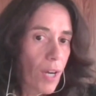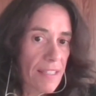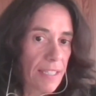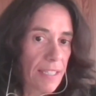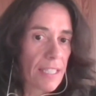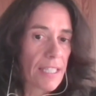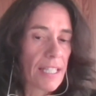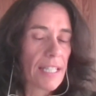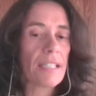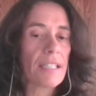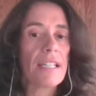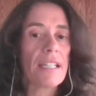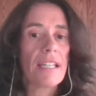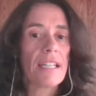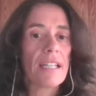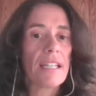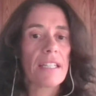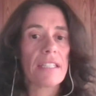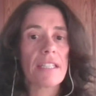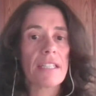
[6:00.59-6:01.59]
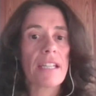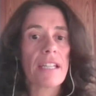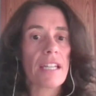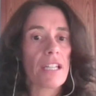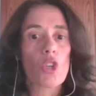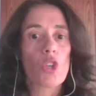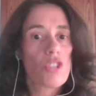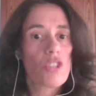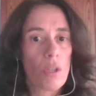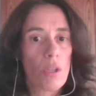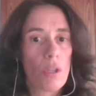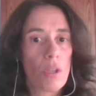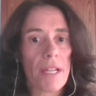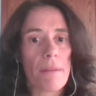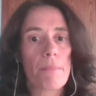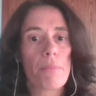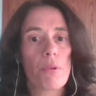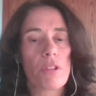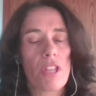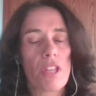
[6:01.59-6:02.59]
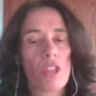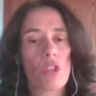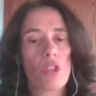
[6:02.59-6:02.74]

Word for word: a China y que no se hubieran